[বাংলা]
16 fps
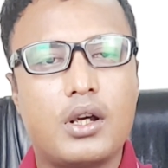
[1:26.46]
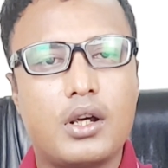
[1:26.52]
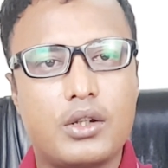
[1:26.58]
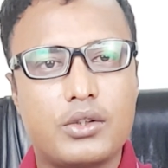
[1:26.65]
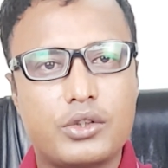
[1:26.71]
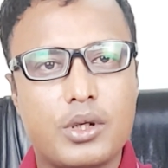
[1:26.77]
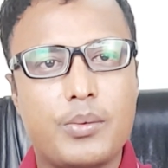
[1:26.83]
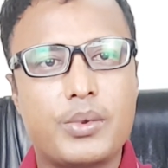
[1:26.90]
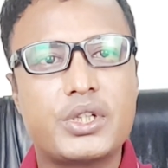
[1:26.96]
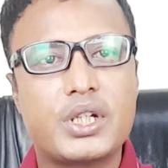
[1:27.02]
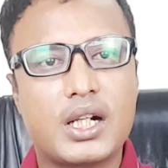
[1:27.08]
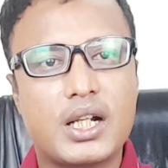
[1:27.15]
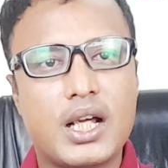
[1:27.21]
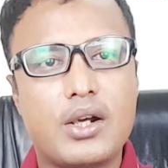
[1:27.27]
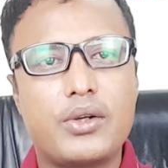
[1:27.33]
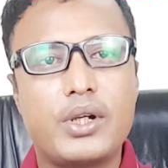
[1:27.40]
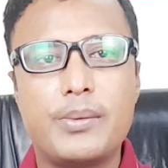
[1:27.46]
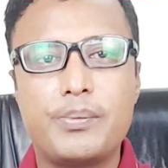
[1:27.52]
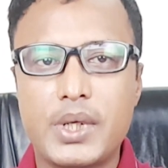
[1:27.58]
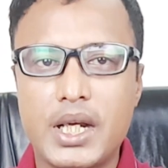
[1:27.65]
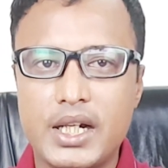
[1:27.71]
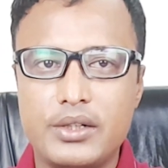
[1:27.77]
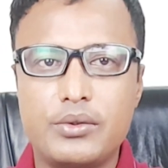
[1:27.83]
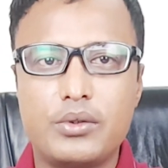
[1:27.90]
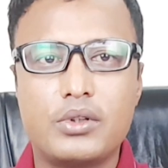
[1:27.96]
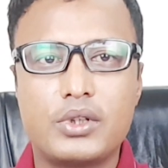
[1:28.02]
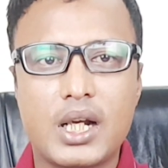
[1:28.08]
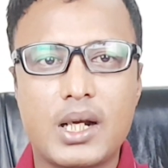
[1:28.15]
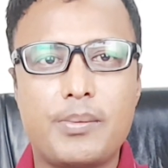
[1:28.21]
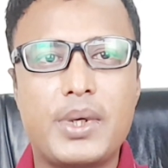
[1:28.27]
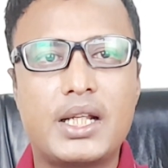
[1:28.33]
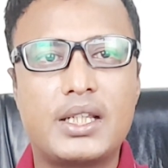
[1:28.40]
সমস্যার কারণেই ফ্লাইটগুলো
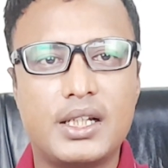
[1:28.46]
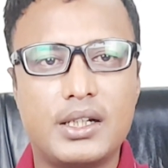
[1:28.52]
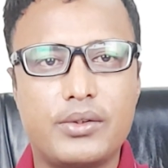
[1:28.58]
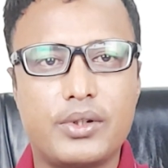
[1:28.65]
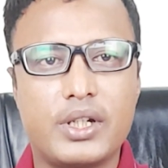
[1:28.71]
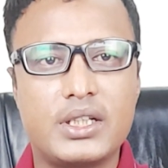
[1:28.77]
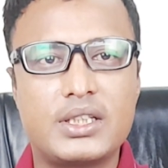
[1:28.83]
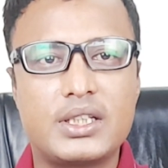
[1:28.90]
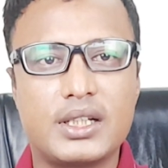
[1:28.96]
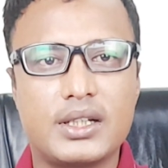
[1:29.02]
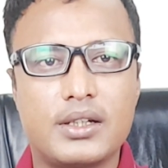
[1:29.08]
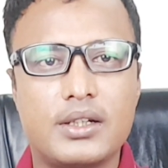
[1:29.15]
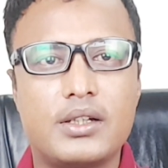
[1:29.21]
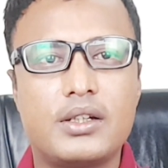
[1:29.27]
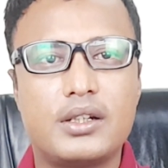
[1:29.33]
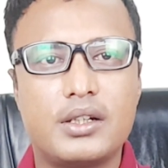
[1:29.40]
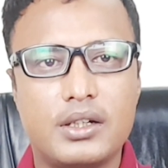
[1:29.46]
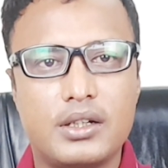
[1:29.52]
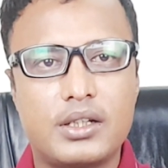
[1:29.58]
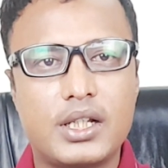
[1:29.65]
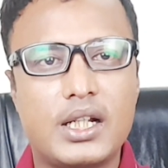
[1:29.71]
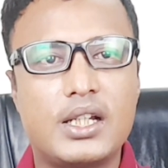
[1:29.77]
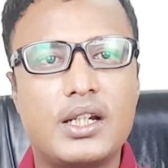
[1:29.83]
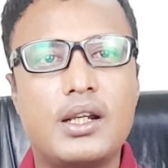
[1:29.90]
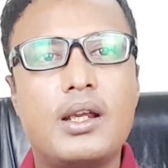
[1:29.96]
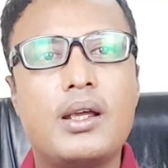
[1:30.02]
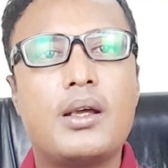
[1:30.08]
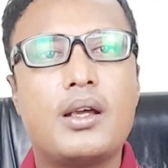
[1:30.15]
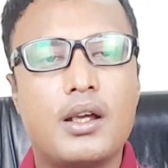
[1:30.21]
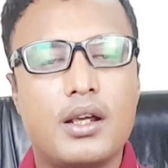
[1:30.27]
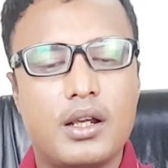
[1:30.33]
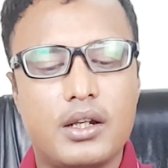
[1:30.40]
তারা বাতিল করেছে তাদের
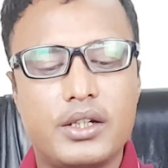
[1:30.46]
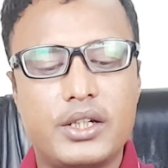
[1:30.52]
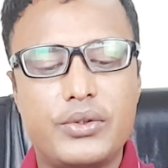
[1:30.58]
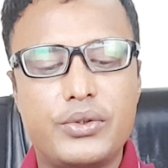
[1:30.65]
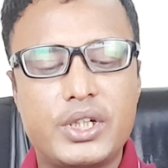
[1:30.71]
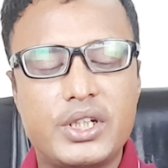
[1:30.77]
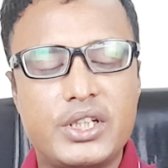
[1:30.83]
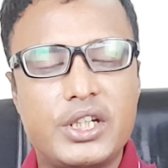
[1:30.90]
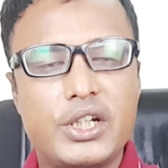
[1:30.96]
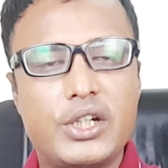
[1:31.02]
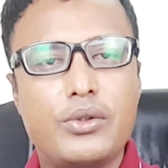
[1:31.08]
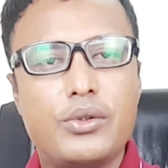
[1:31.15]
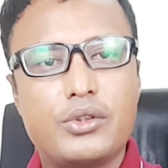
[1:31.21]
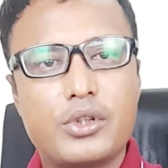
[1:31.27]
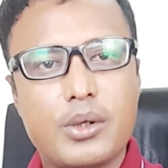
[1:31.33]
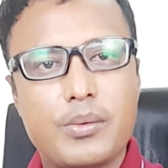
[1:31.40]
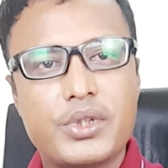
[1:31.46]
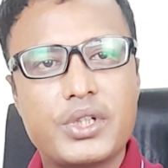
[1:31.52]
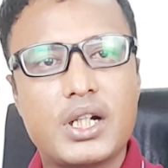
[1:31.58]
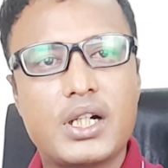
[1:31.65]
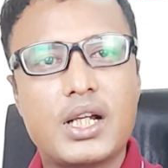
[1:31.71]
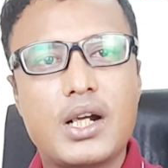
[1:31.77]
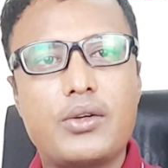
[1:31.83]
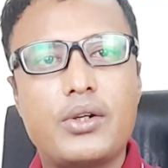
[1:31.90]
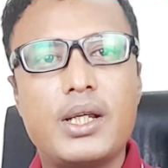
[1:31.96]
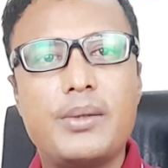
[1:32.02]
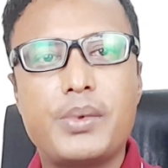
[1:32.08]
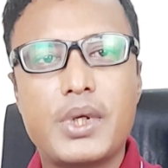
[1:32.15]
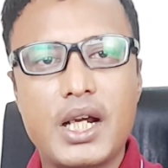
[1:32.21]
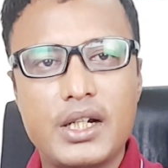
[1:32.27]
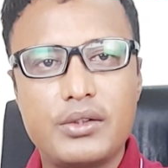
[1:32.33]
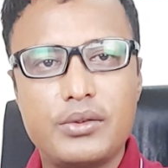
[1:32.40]
ডিউটির শিডিউল সমস্যার কারণেই
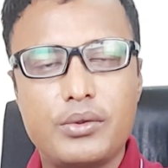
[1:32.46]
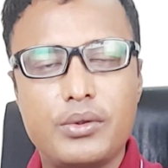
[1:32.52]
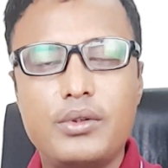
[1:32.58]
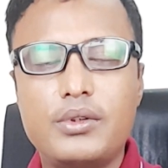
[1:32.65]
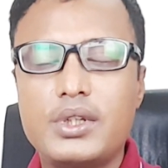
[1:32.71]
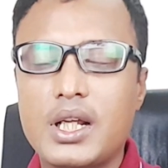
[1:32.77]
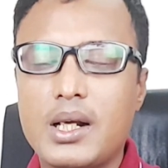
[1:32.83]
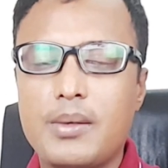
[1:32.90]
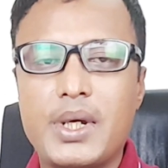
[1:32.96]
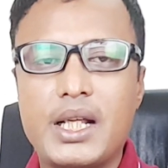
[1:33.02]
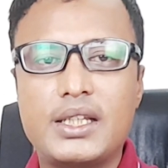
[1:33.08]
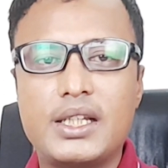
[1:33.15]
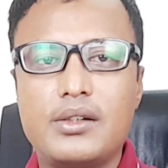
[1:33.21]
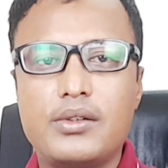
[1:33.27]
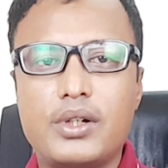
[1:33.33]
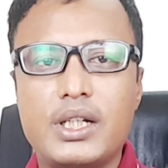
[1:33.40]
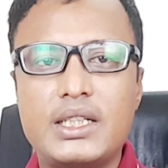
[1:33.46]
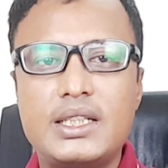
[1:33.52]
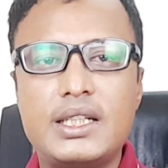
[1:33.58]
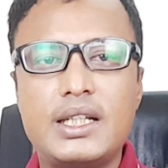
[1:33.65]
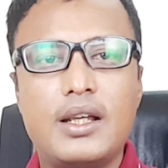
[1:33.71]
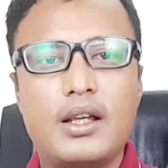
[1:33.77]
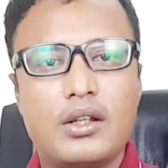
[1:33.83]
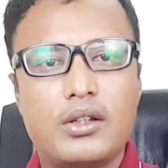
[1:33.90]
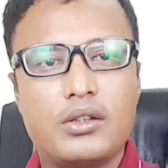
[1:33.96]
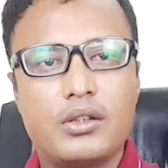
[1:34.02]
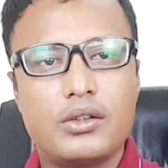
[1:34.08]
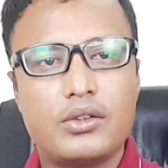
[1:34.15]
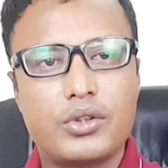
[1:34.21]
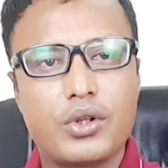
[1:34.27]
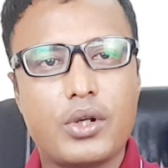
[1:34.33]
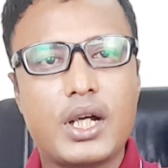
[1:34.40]
ফ্লাইটগুলো তারা বাতিল করেছে
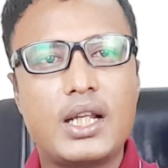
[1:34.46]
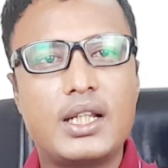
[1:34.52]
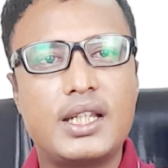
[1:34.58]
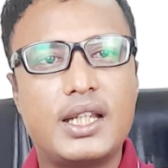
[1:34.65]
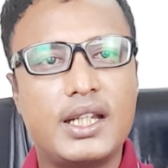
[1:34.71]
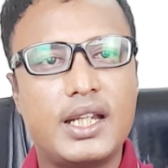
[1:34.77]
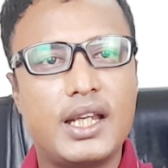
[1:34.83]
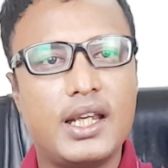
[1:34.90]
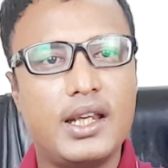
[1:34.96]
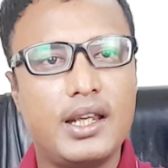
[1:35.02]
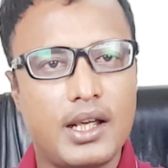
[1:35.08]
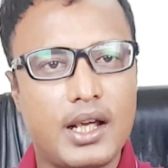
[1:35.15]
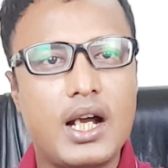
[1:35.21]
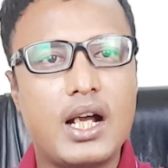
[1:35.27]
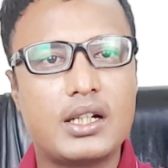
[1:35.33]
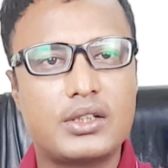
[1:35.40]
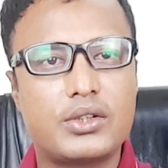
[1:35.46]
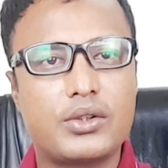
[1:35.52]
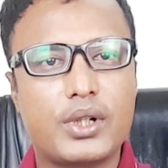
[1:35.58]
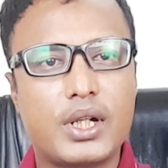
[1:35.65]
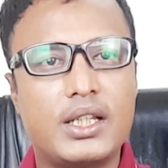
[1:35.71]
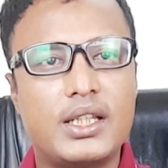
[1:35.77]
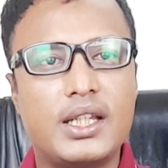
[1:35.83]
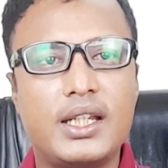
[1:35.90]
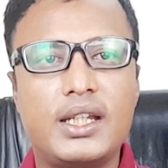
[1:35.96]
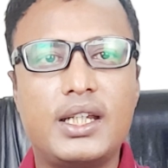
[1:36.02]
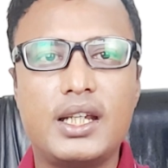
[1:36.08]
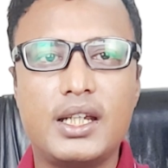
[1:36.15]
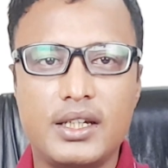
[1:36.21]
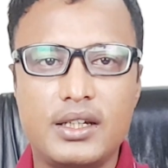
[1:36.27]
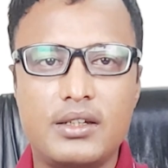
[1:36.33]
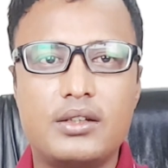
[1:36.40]
সকাল থেকে আজ সকাল থেকেই
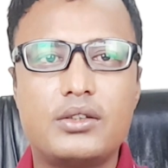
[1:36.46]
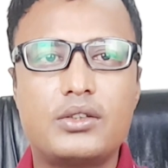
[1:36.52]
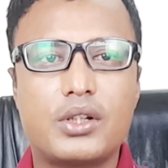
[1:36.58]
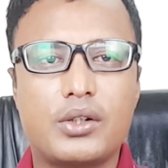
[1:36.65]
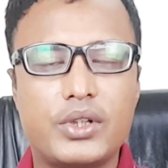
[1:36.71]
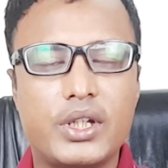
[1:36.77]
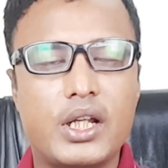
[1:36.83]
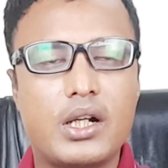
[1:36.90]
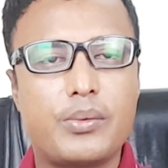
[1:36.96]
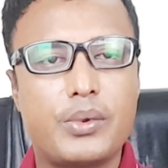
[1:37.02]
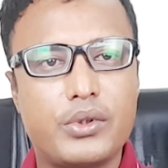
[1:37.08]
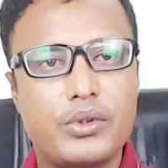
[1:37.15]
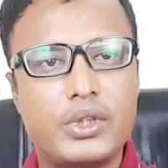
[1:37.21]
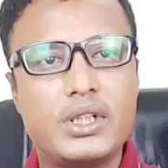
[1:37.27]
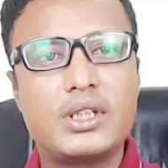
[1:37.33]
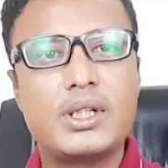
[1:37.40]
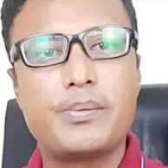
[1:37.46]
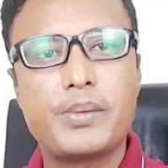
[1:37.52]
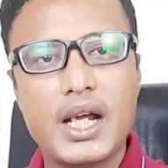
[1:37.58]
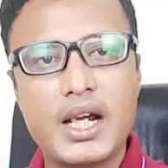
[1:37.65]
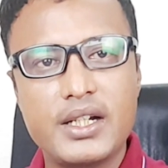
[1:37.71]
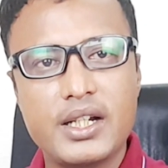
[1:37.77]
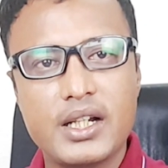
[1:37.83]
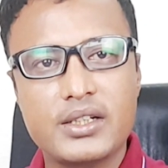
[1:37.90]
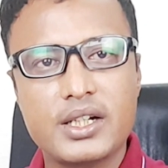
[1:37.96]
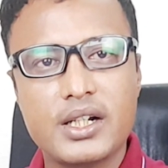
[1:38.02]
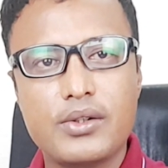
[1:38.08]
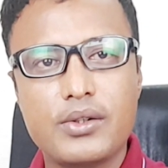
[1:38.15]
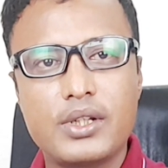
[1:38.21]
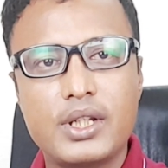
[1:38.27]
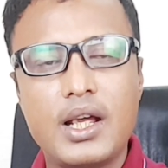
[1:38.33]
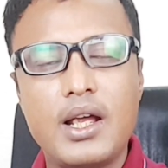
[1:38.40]
সৌদি আরবের উদ্দেশ্যে ফ্লাইট আসার
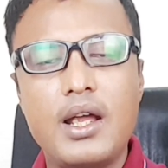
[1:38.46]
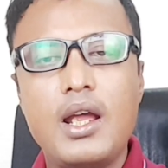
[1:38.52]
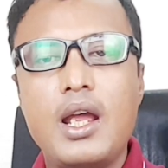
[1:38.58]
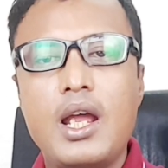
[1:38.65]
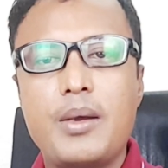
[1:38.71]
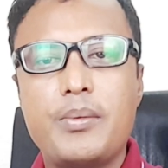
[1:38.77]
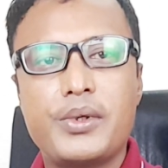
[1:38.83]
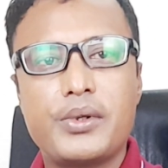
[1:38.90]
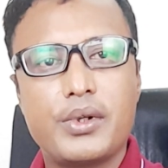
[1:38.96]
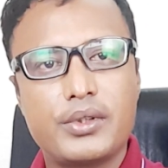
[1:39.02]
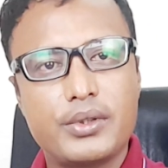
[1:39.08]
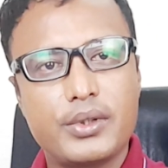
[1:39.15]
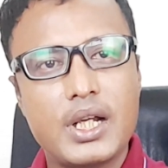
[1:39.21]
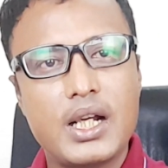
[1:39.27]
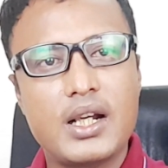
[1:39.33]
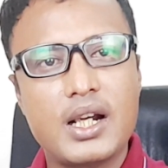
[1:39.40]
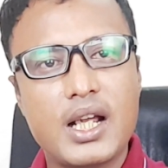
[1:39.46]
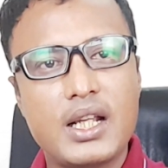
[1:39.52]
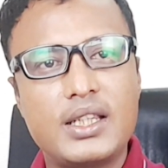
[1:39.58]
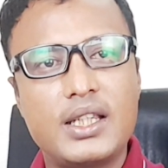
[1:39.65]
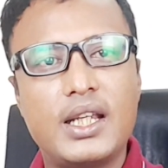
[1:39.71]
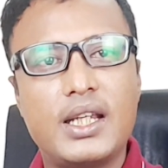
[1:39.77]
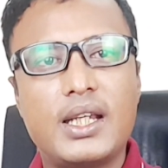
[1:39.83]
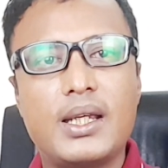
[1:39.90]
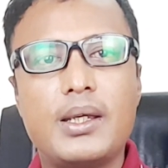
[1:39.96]
কথা এবং গতকাল রাত থেকে